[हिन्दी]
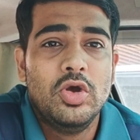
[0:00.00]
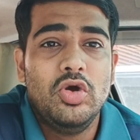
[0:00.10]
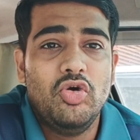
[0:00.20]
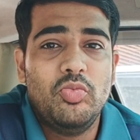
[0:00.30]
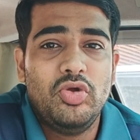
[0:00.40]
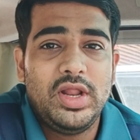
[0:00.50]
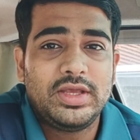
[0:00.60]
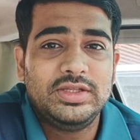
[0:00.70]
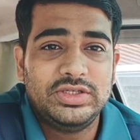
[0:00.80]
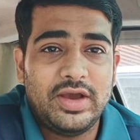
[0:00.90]
वो बोले
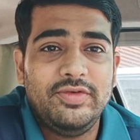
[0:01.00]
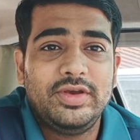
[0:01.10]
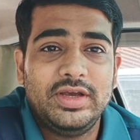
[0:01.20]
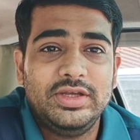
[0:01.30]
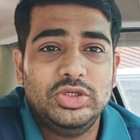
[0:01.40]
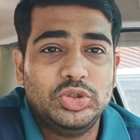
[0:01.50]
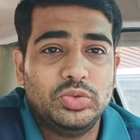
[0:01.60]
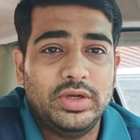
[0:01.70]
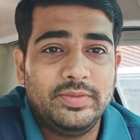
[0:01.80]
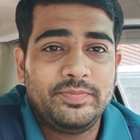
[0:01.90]
कि चाबी का ही इशू
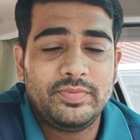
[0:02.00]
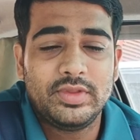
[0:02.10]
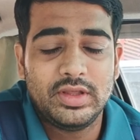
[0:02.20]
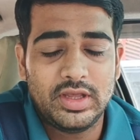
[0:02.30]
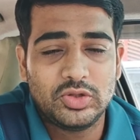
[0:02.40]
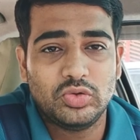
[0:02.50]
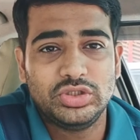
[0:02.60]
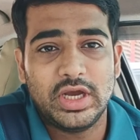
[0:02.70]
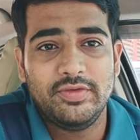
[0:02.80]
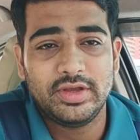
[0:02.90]
है एक तो
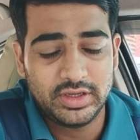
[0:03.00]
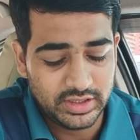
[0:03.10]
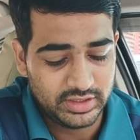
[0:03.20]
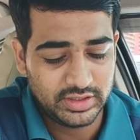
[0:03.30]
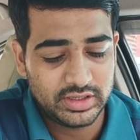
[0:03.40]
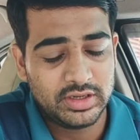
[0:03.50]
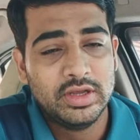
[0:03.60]
चाबी के अंदर